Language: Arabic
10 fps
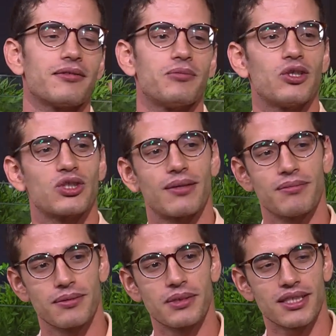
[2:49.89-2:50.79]

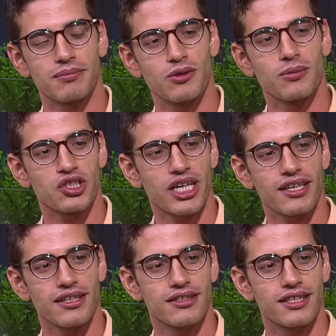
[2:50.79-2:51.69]
بيسبب بيسببوا
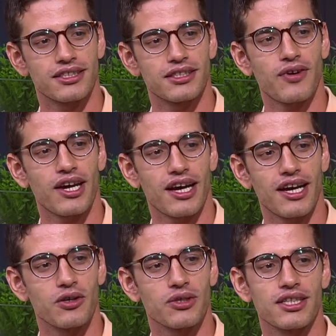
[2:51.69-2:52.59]
مشاكل للناس دي في
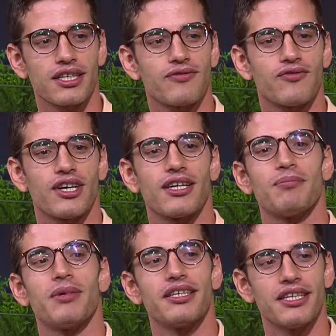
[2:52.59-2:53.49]
حرقها وكده
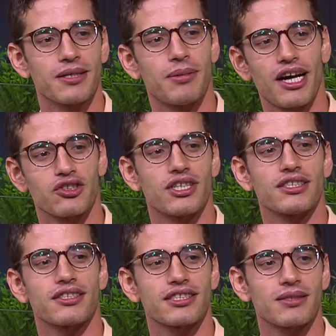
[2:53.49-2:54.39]
فلما يجي لي بقى عشان
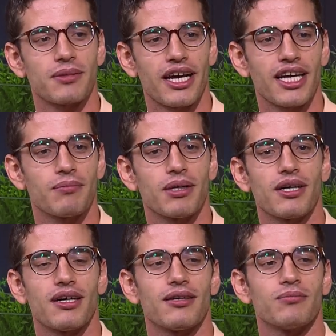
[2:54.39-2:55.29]
عايز يخس معايا
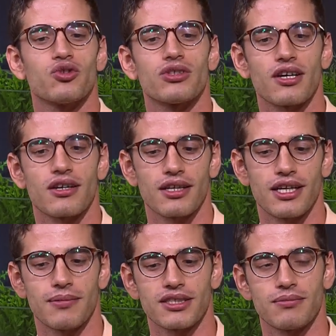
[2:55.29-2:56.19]
ببقى مضطر
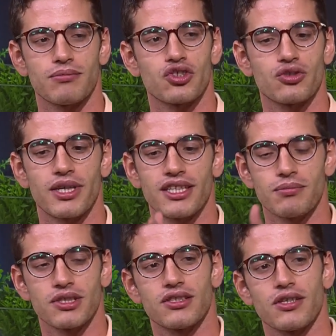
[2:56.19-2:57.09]
انا مثلا مش بادئ
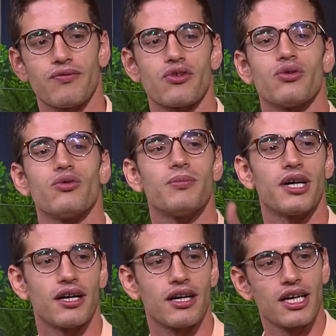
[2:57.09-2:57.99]
من الصفر
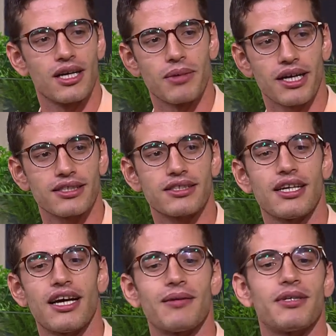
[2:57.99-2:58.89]
وبخس
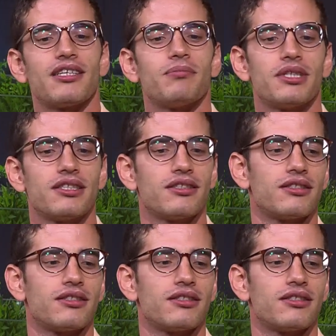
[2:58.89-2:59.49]
لا انا بادئ من